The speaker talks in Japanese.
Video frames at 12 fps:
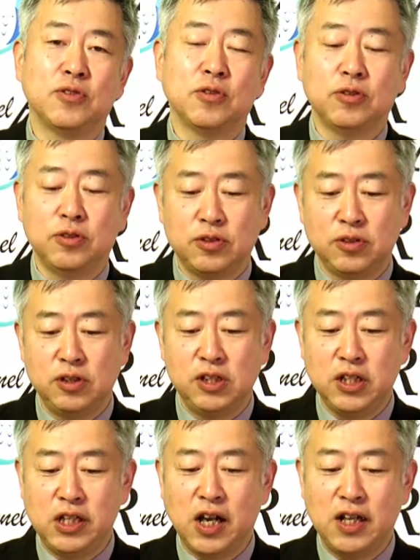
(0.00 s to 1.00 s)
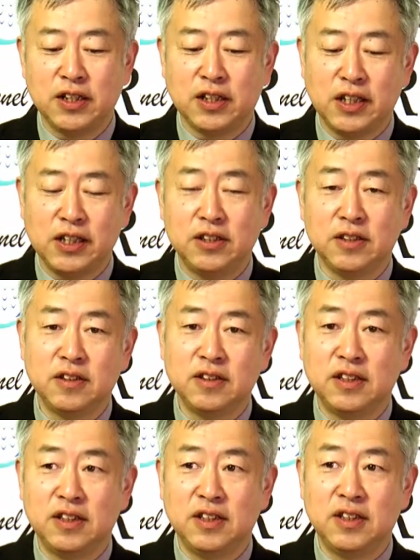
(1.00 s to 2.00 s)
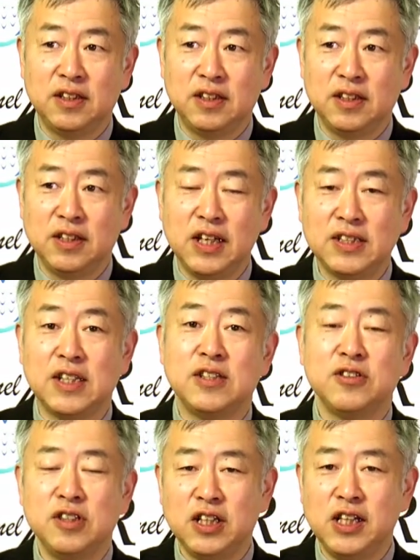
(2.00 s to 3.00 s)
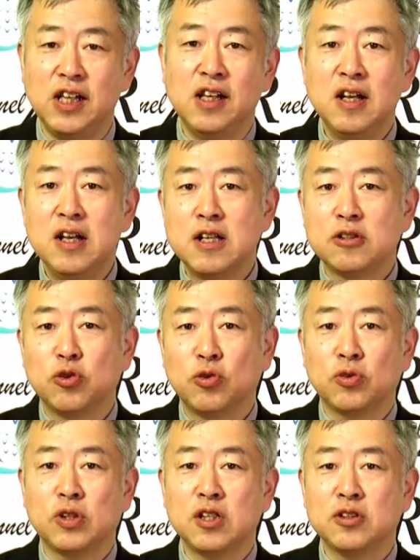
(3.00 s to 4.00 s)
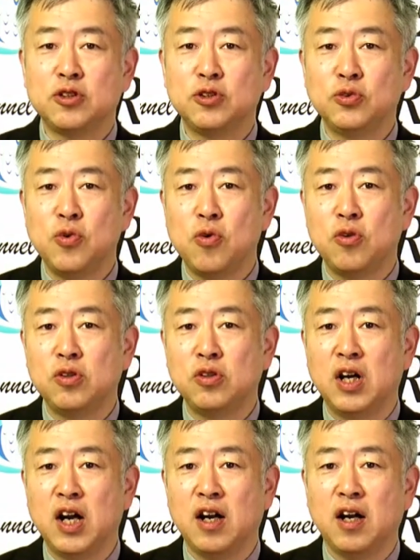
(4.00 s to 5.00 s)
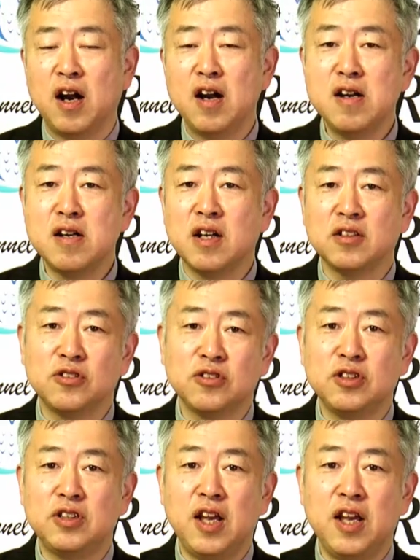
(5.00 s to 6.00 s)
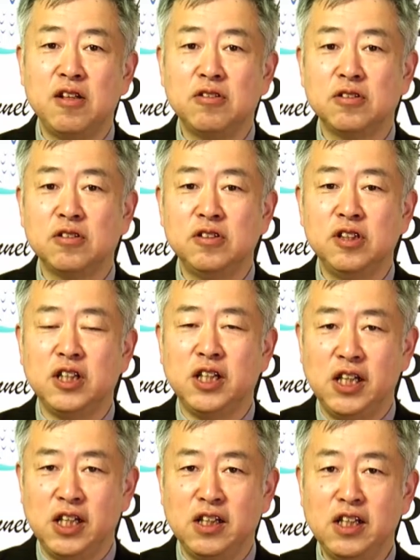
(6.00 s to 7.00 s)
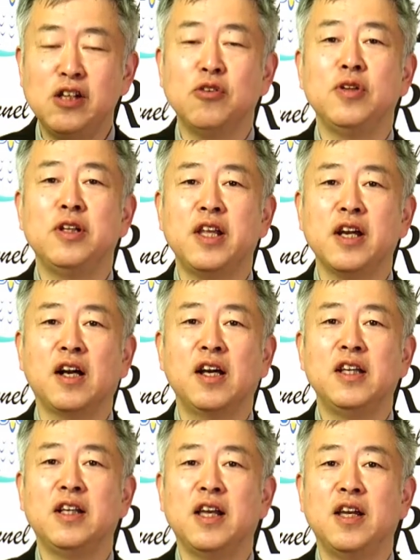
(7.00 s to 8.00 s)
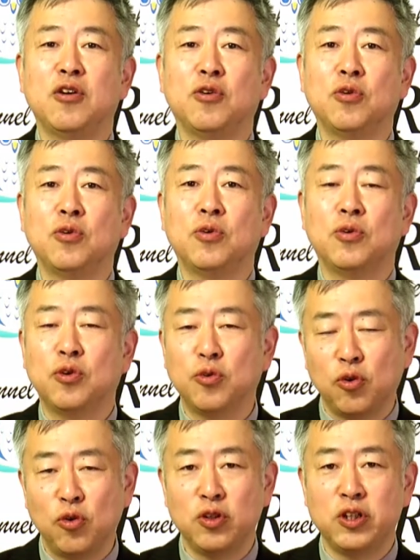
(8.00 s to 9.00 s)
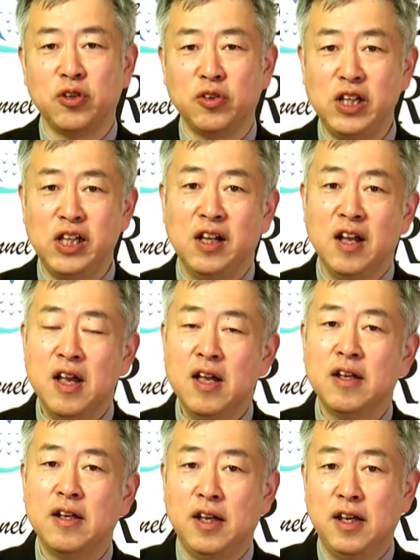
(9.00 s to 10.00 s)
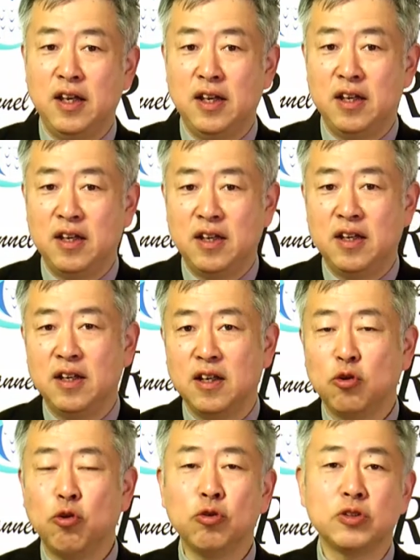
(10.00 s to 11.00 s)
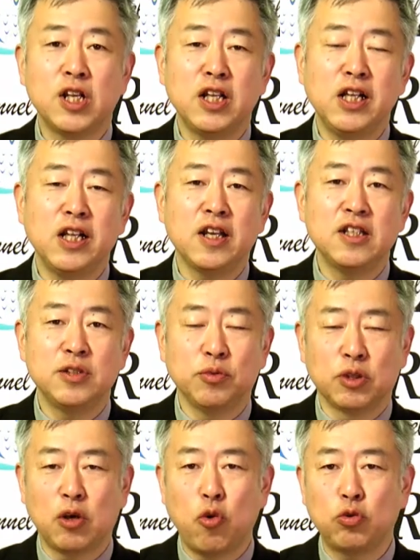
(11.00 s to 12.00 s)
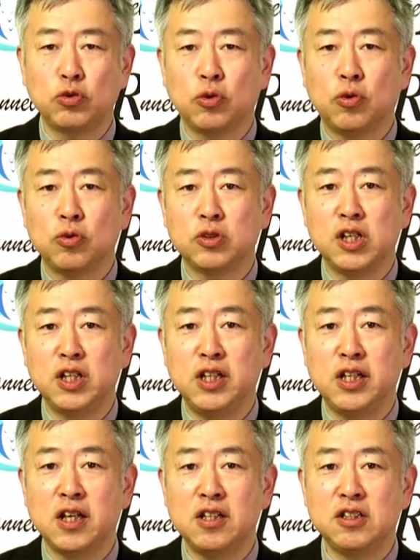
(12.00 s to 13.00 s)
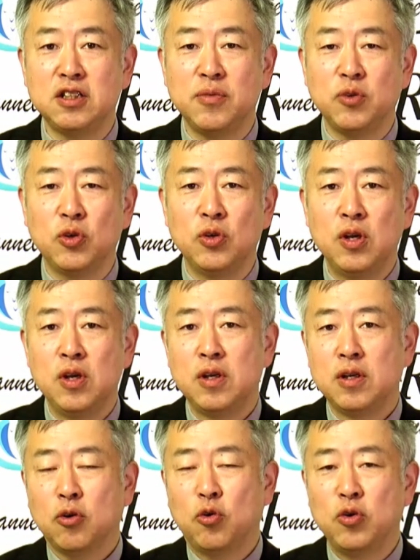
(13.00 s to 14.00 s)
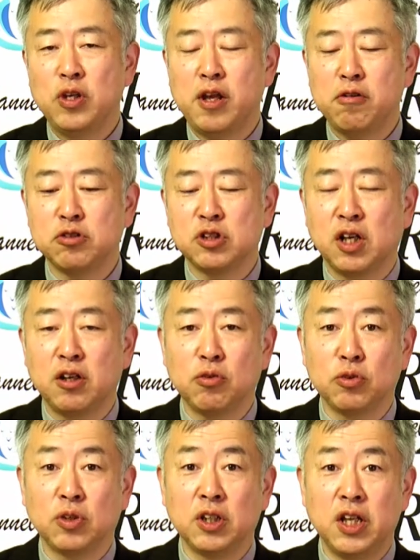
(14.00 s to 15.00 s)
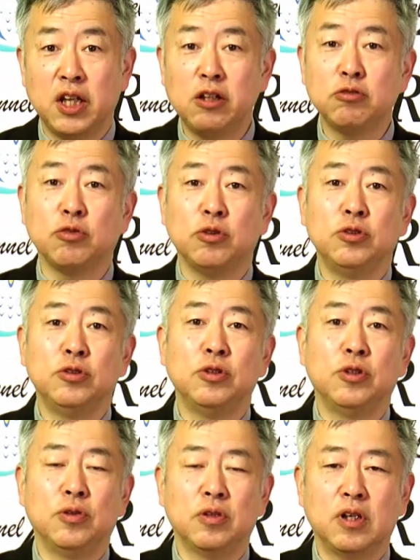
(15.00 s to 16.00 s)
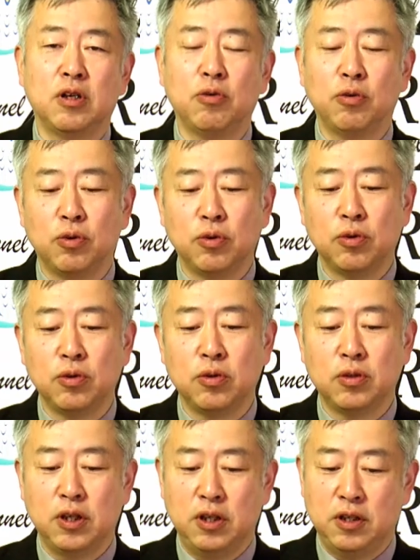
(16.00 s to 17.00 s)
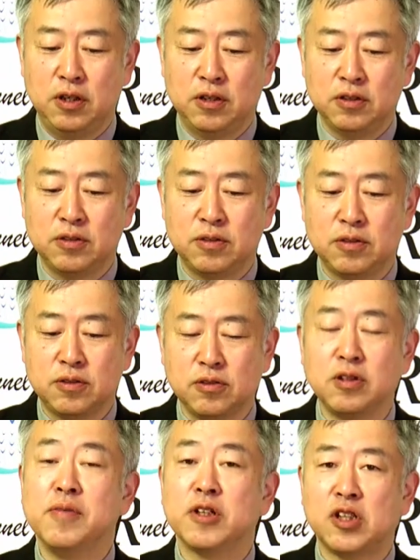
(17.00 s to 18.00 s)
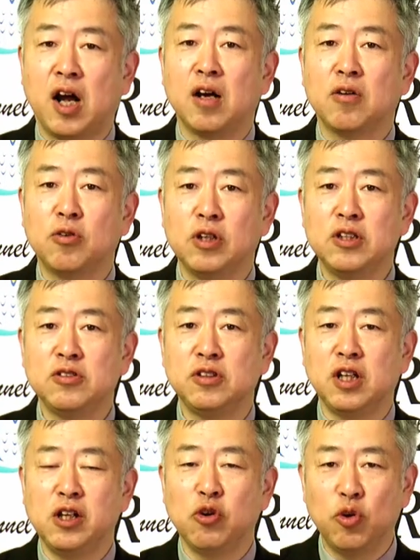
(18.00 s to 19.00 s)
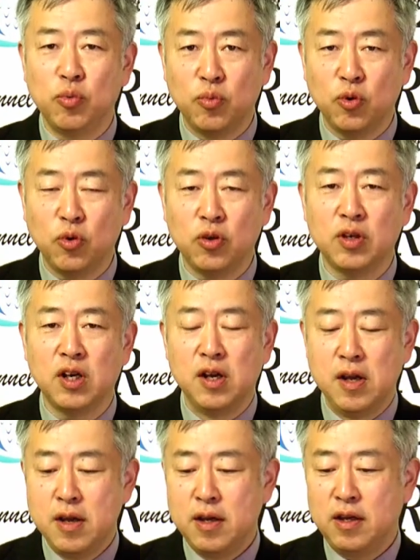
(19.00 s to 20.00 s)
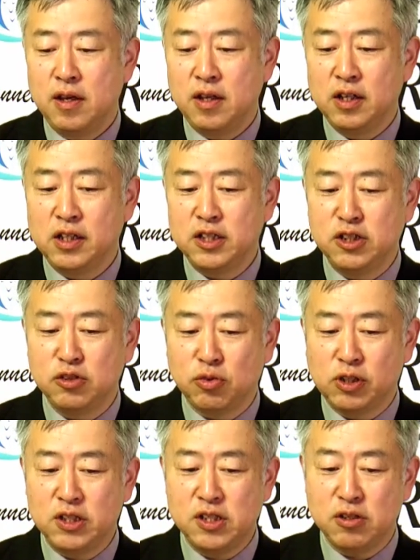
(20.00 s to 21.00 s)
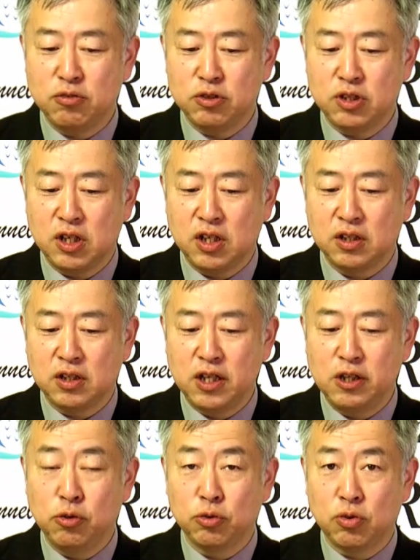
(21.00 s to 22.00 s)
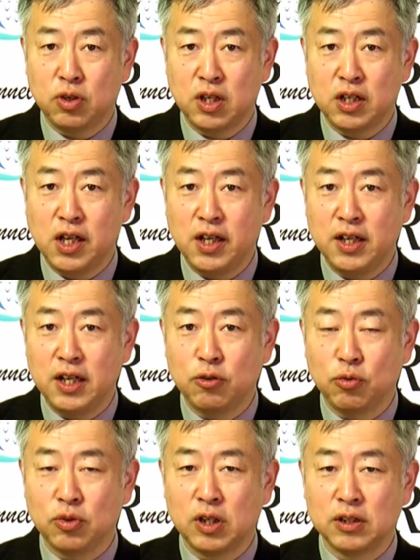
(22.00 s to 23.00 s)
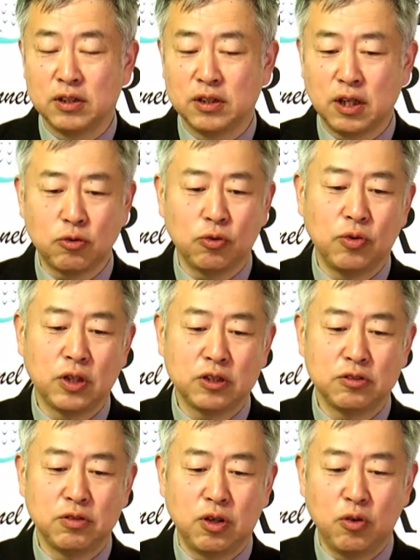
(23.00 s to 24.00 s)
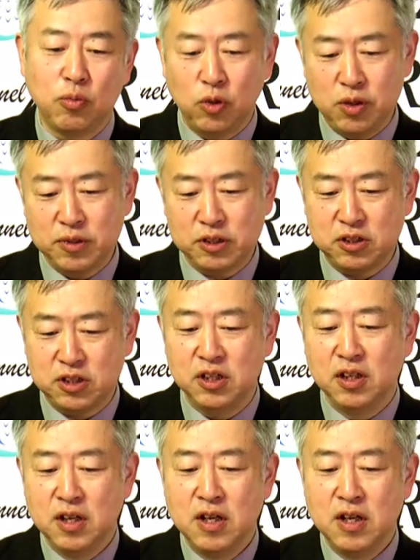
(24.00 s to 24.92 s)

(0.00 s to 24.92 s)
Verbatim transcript: 続水域、排他的、えー、経済水域、その他中国が管轄している区域において海警法を根拠に、えー、公船に対しても、他国の公船に対しても攻撃を仕掛けることができるというような法を、えー、作りました。これについて日本もこれは、えー、きちんと毅然とした対応を取らなきゃいけないところなんだと私は思いますし、